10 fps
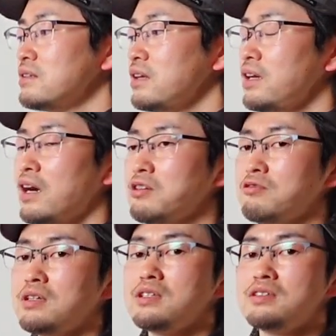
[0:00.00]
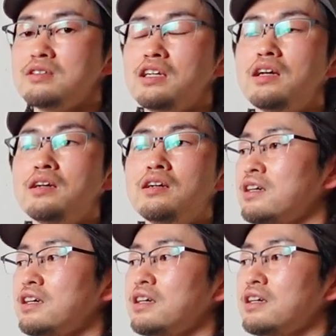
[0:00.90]
であとはですね、
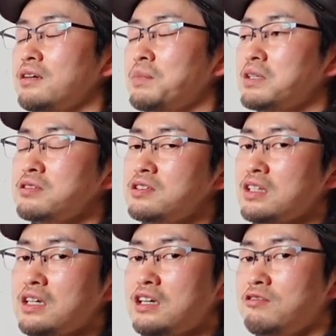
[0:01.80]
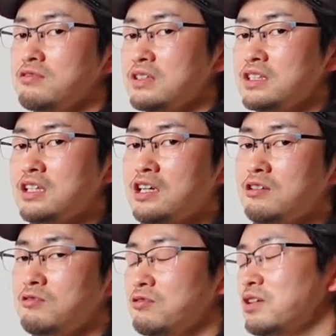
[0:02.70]
えー、まあ、2日間同じ
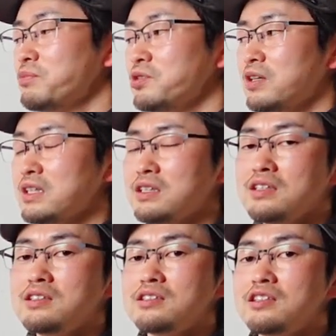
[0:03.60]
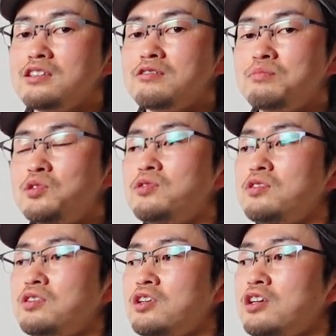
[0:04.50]
格好でも良かったんですけれど
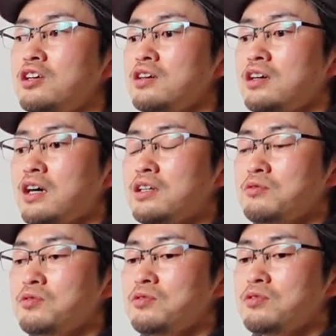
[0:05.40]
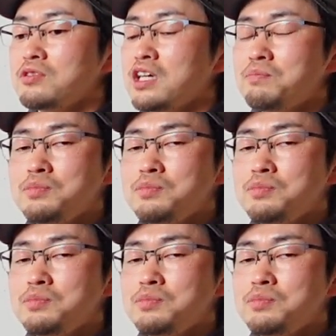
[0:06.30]
もあのキャ